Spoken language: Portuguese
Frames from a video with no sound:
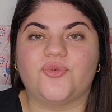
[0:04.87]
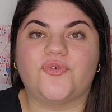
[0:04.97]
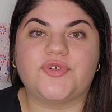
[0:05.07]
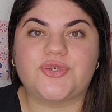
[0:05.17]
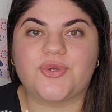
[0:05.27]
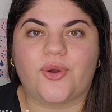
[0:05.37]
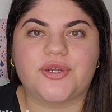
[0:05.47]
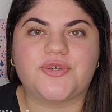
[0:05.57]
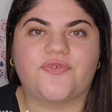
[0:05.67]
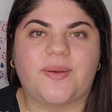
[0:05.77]
No vídeo de
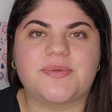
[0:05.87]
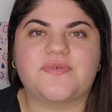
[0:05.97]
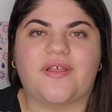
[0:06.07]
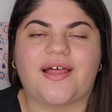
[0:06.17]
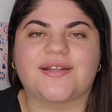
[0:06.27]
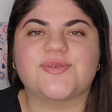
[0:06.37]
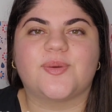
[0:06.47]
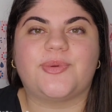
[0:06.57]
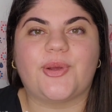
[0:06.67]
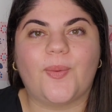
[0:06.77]
hoje vamos falar
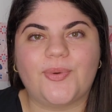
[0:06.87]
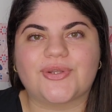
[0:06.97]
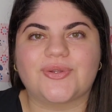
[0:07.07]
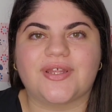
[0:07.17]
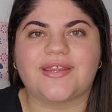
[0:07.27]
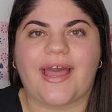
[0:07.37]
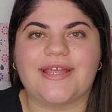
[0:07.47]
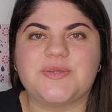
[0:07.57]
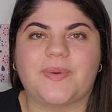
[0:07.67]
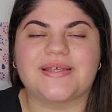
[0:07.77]
sobre oportunidade